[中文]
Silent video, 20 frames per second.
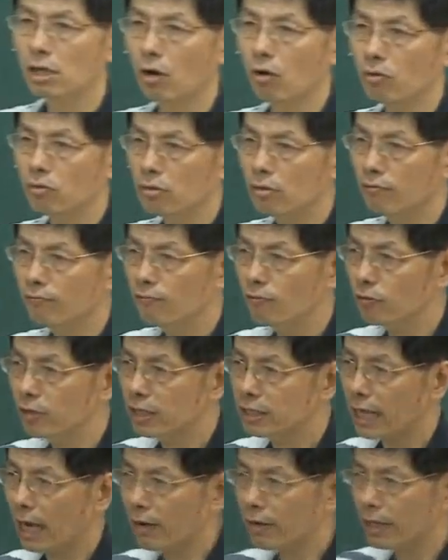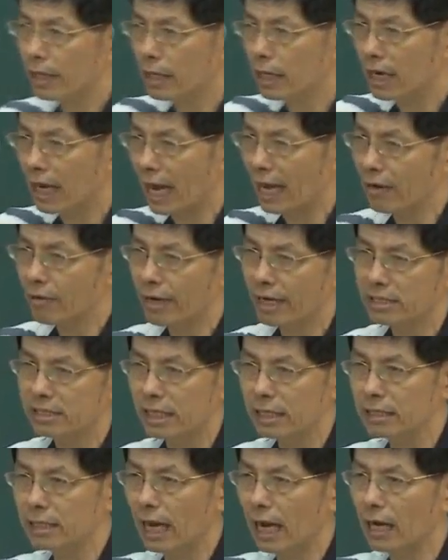从负一到一来回
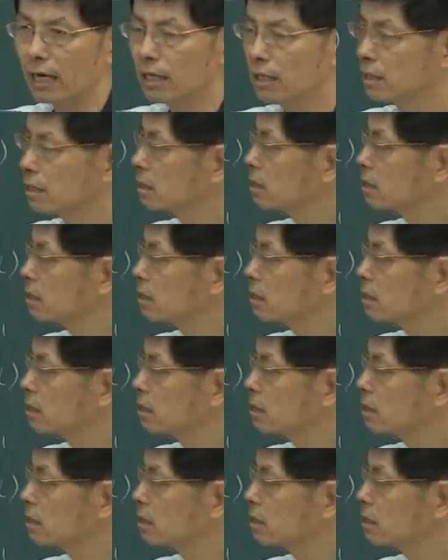震荡，